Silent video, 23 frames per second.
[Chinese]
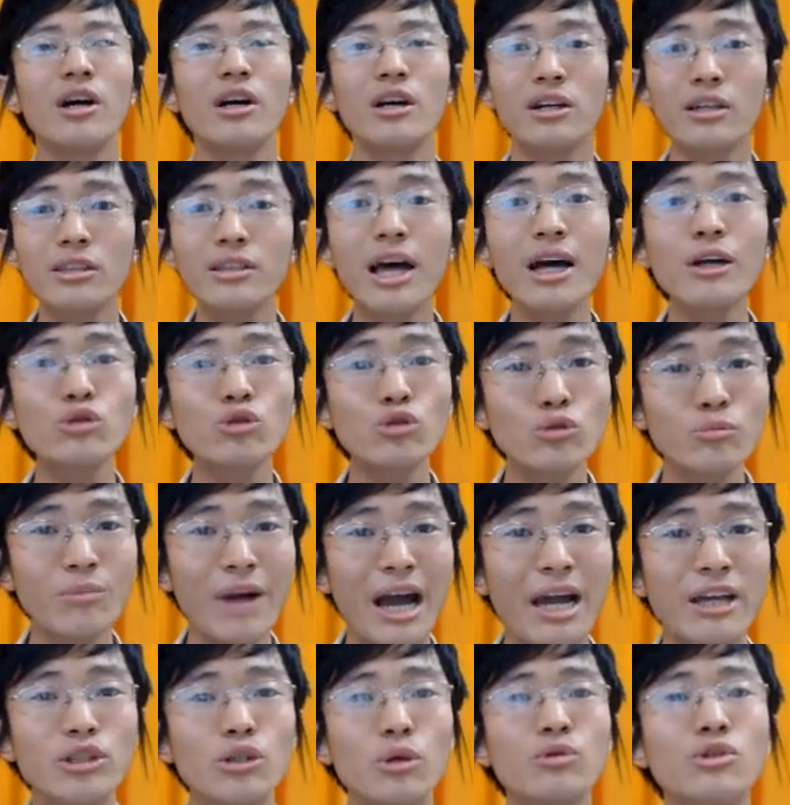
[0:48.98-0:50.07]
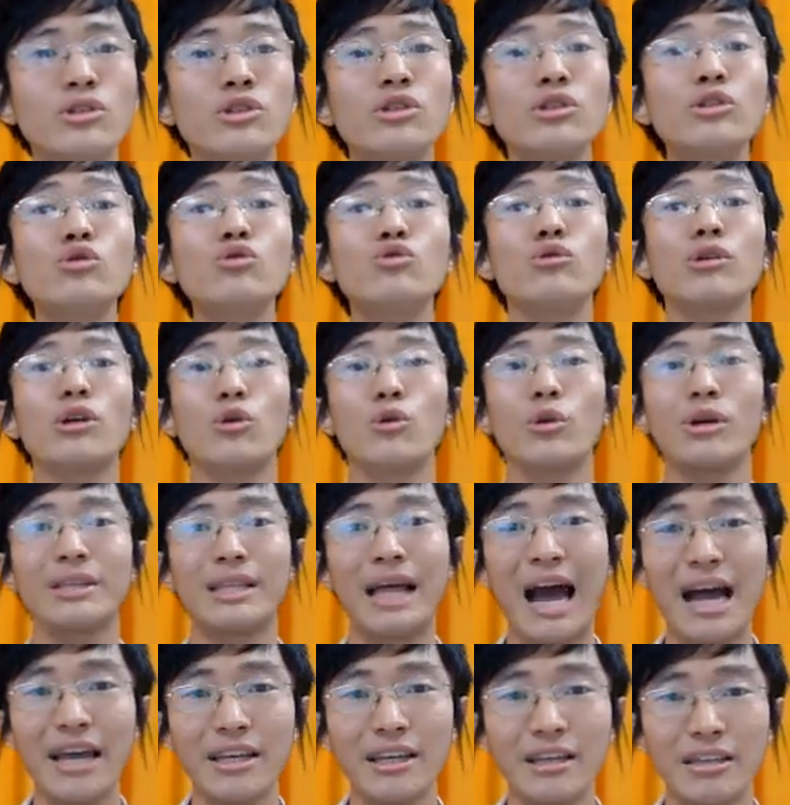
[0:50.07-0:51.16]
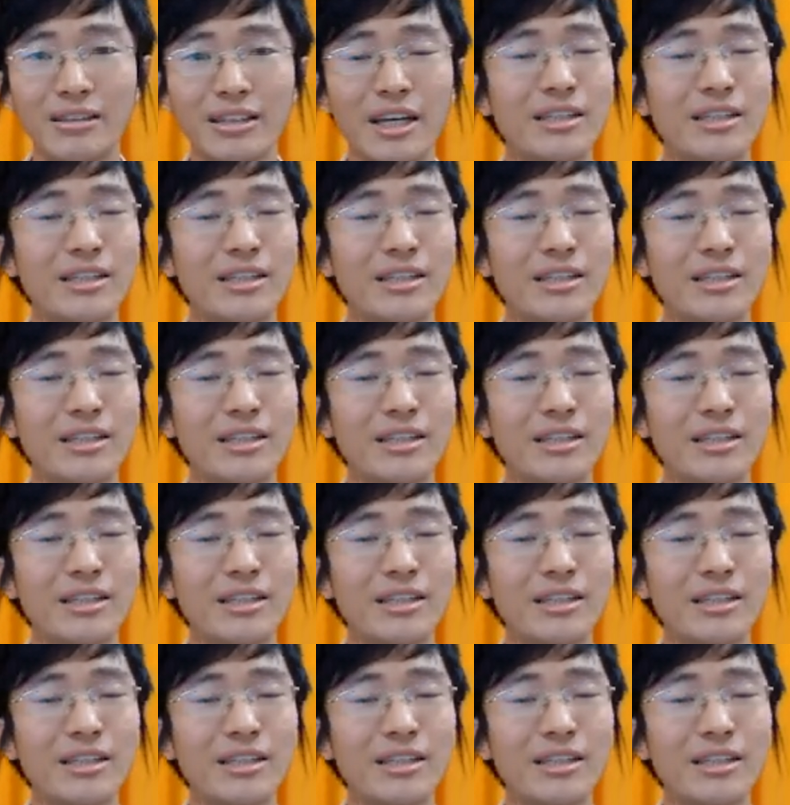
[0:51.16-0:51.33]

而当初马英九之所以会答应，